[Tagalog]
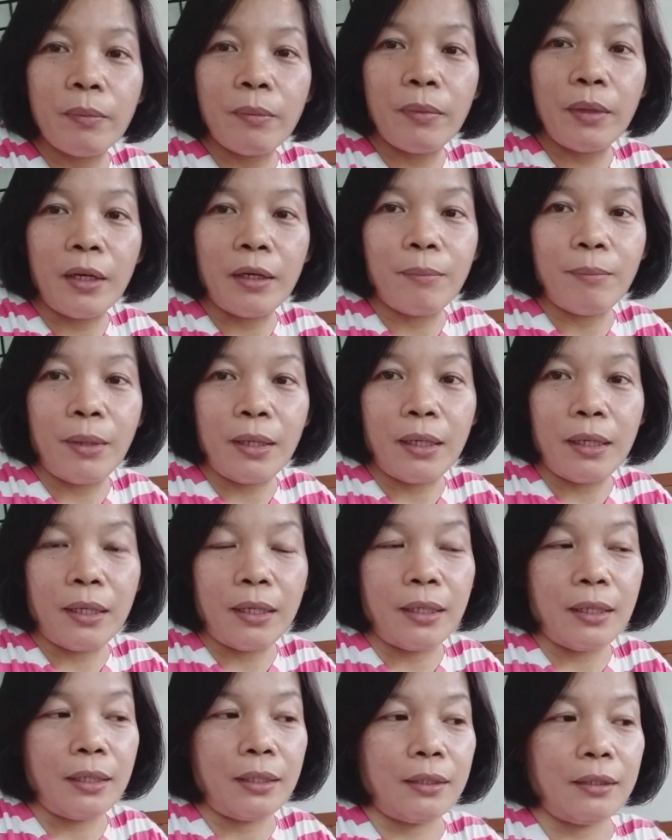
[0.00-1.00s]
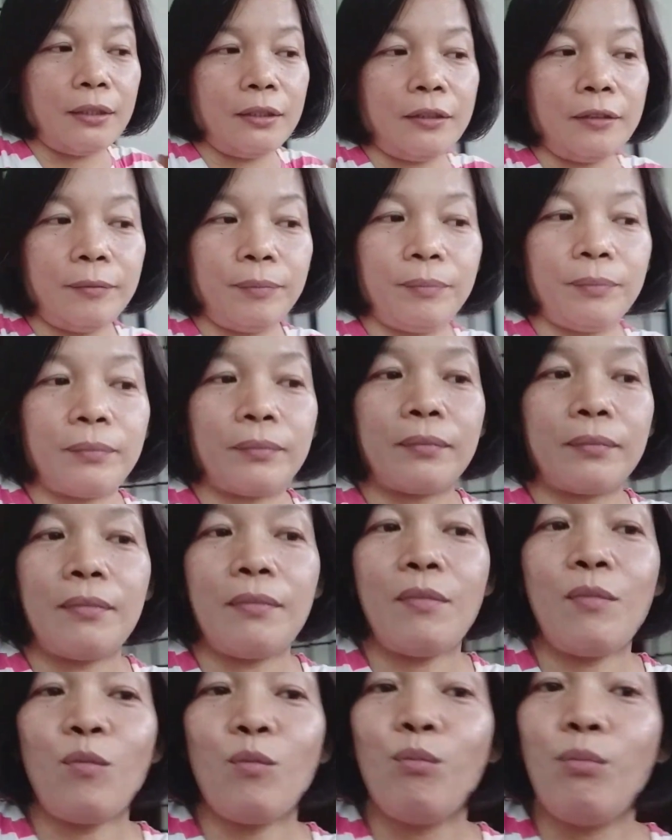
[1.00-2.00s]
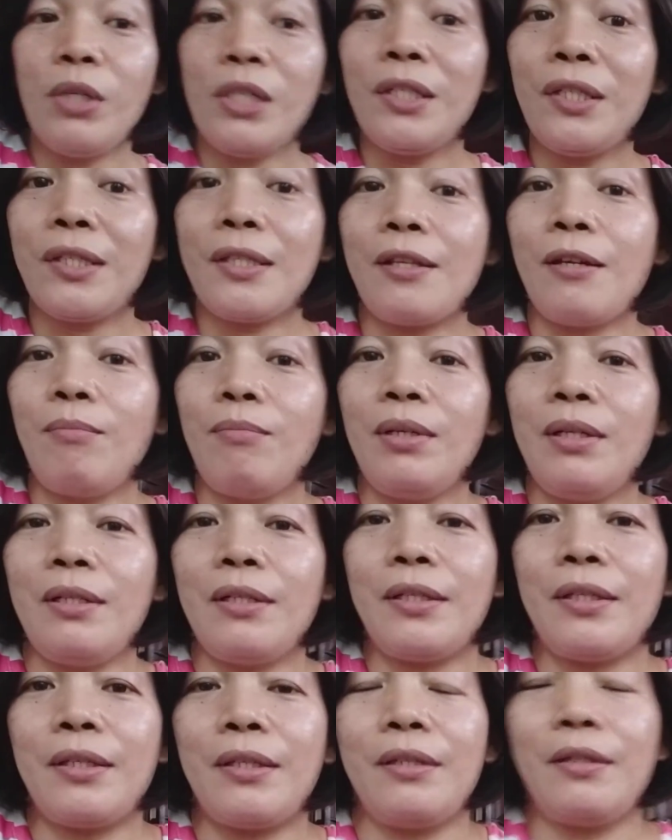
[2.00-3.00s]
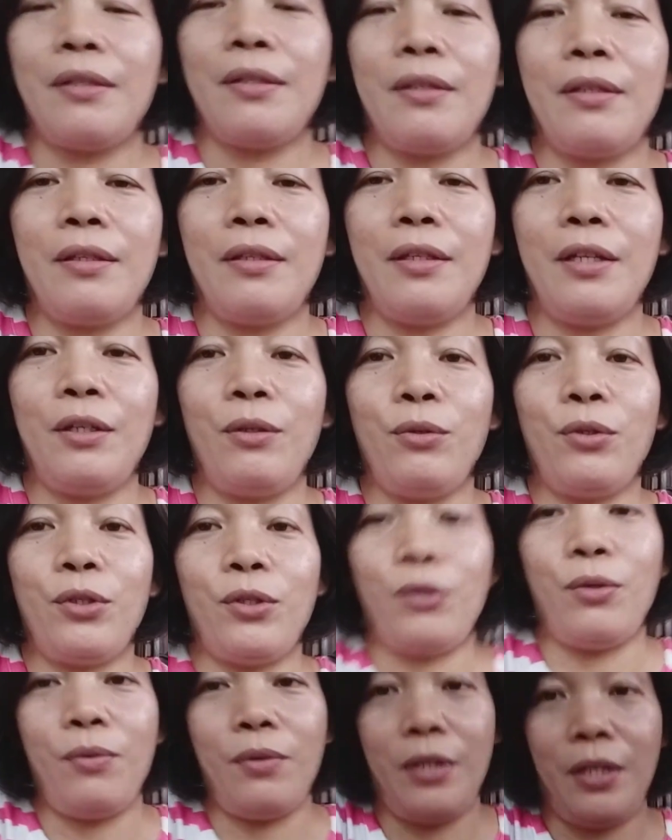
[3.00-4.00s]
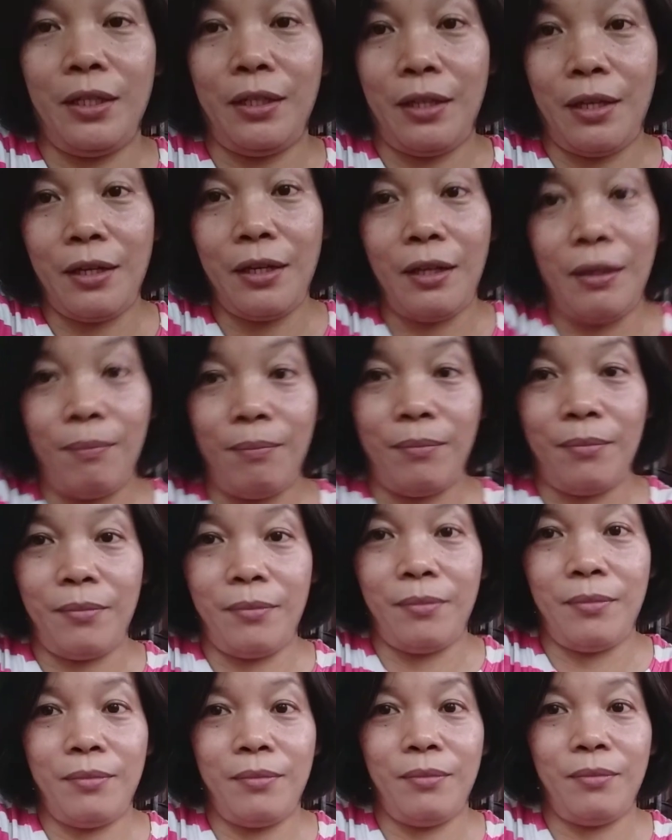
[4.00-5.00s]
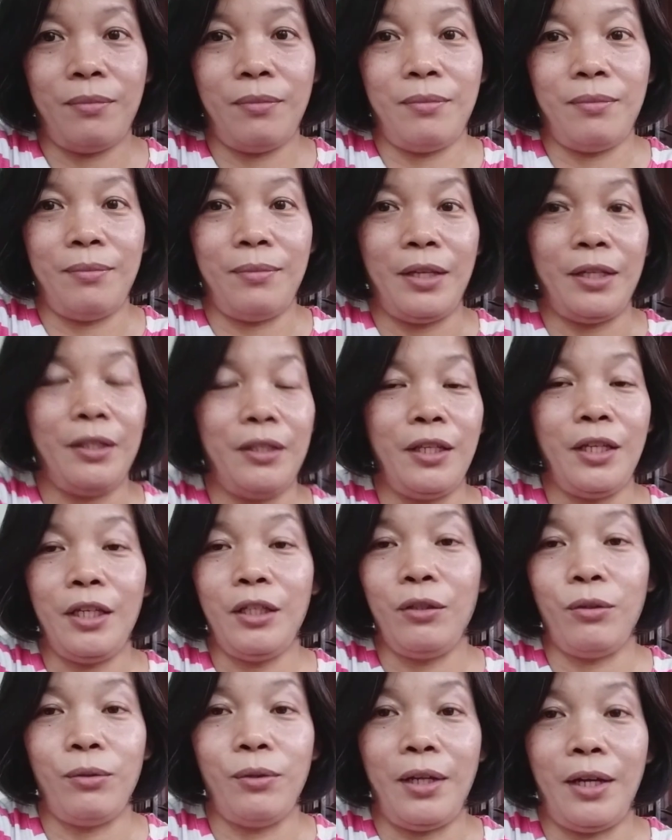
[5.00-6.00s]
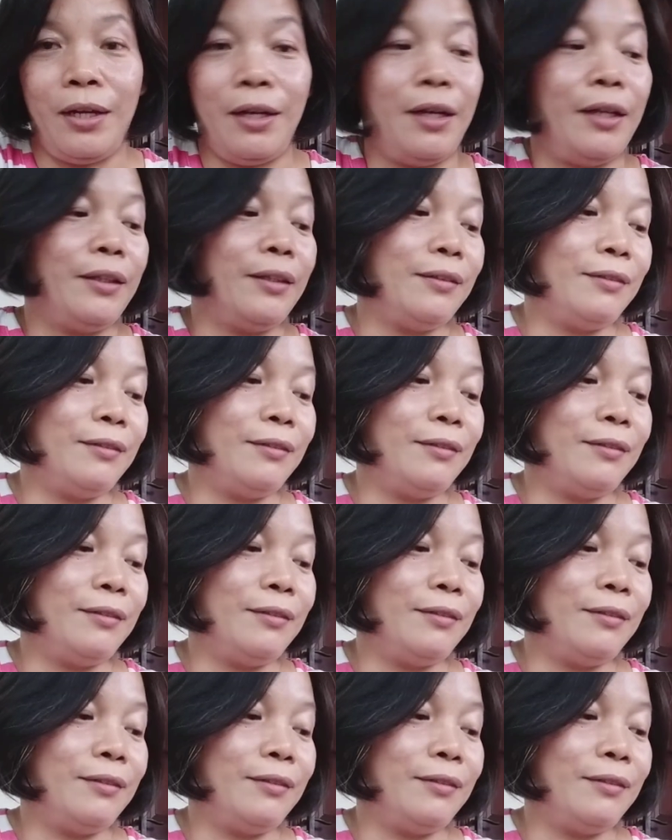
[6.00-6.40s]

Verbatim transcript: ng mga vegetables na gustong itanim. Nandito lahat.